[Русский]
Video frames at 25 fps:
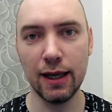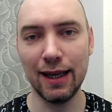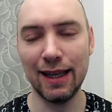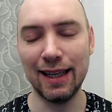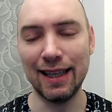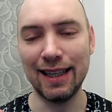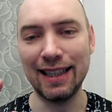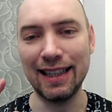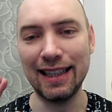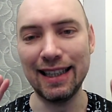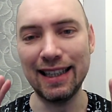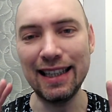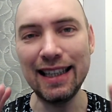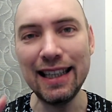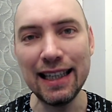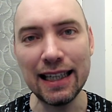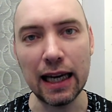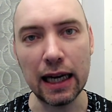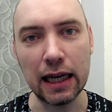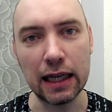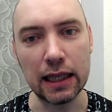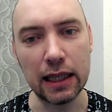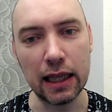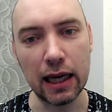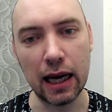
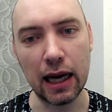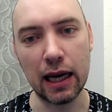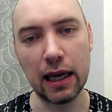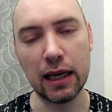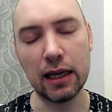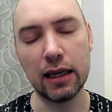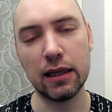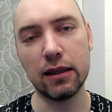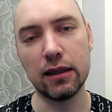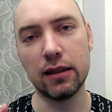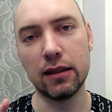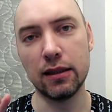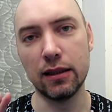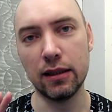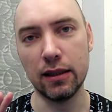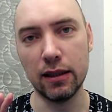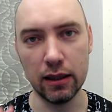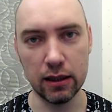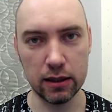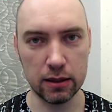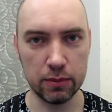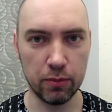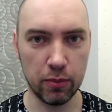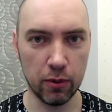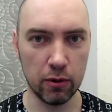Никогда не
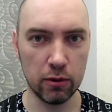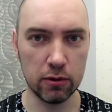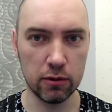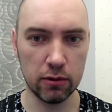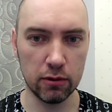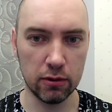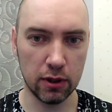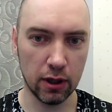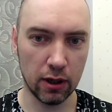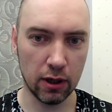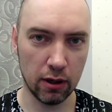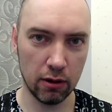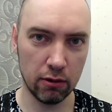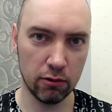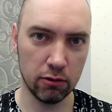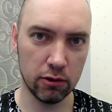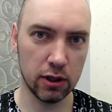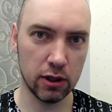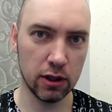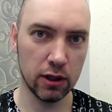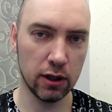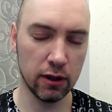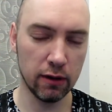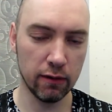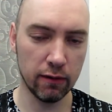используйте ключ
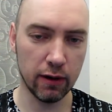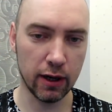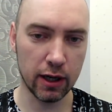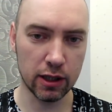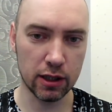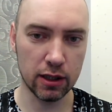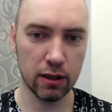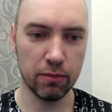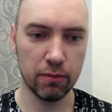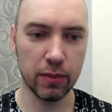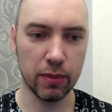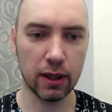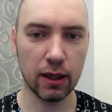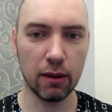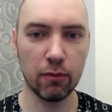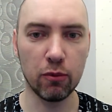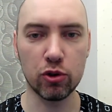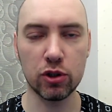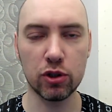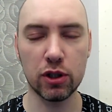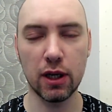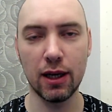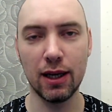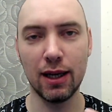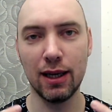дважды, потому
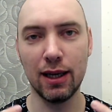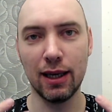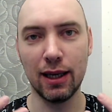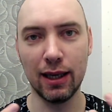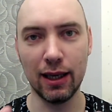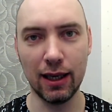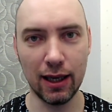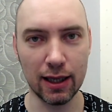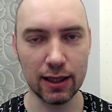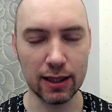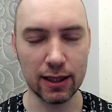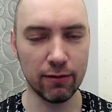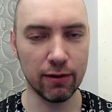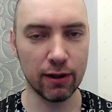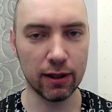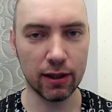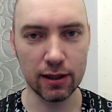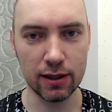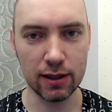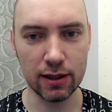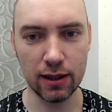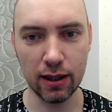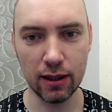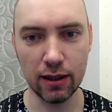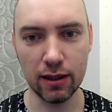что если вы это
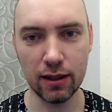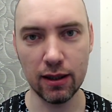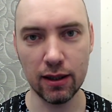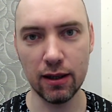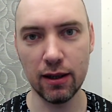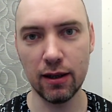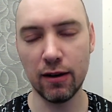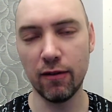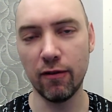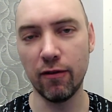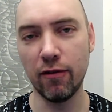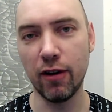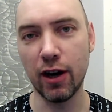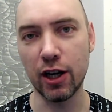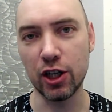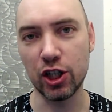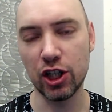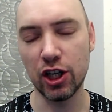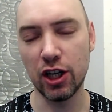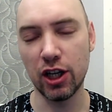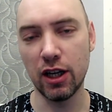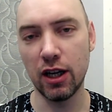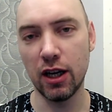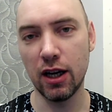сделаете, ваш,